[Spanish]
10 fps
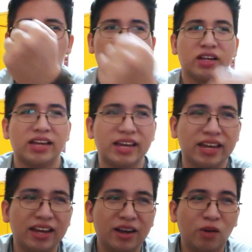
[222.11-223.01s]

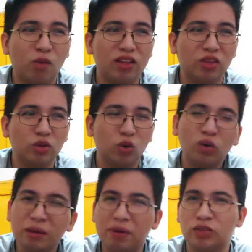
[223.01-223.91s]
porque cuando
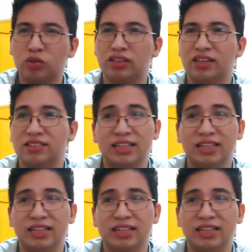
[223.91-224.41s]
una persona,